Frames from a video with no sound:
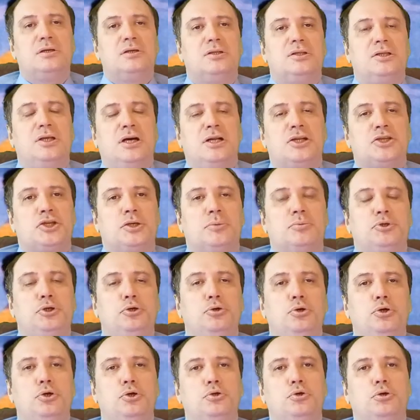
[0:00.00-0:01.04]
Дальше
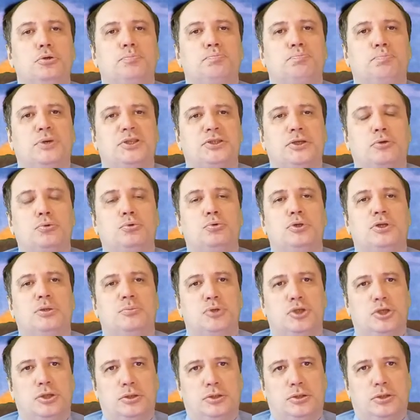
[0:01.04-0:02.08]
все идет по законам
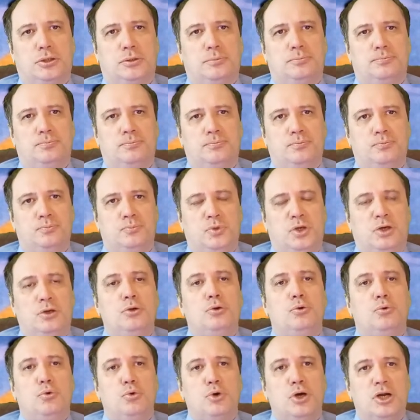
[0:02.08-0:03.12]
жанра.
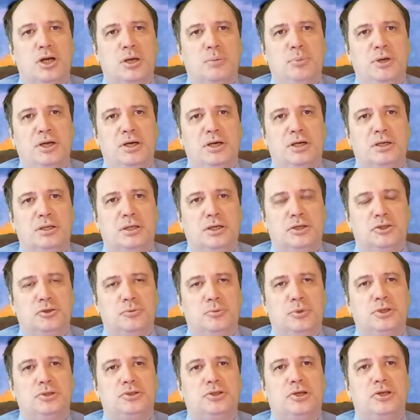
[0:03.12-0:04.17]
У корабля
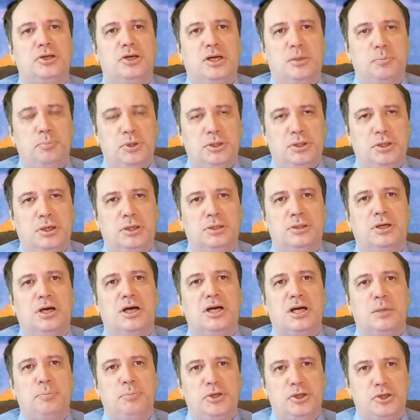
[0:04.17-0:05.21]
оказывается не капитан, а
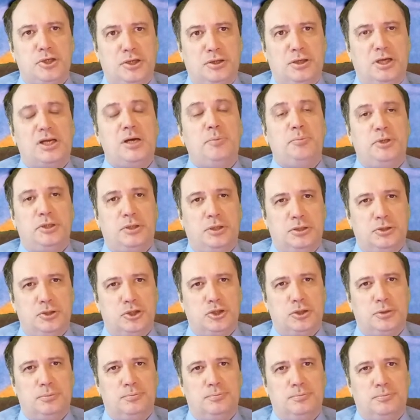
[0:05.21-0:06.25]
капитан,
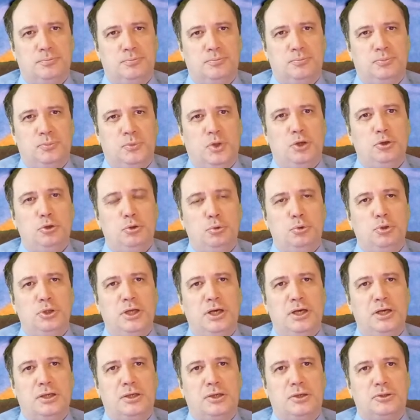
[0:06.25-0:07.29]
капитанша.
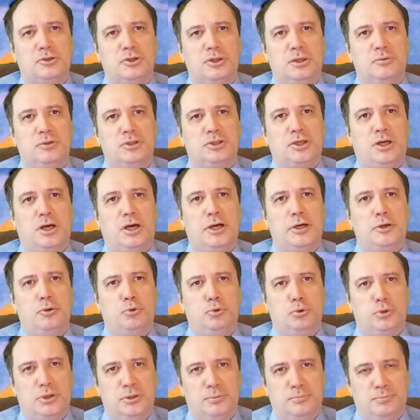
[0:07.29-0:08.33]
Юная красавица
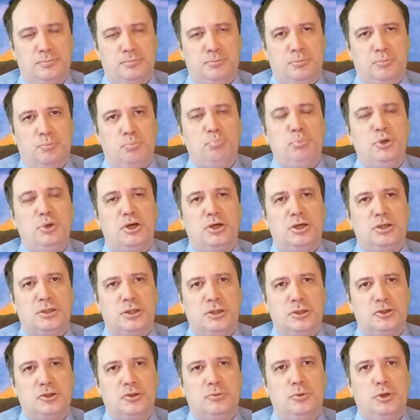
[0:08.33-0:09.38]
Айола. Пираты
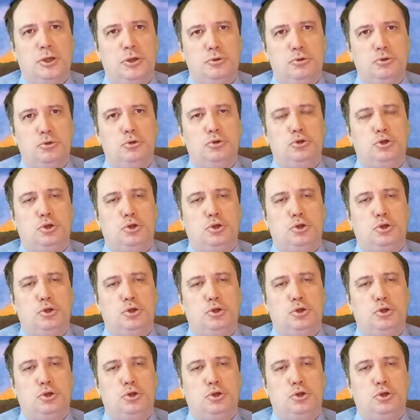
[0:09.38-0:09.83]
называют ее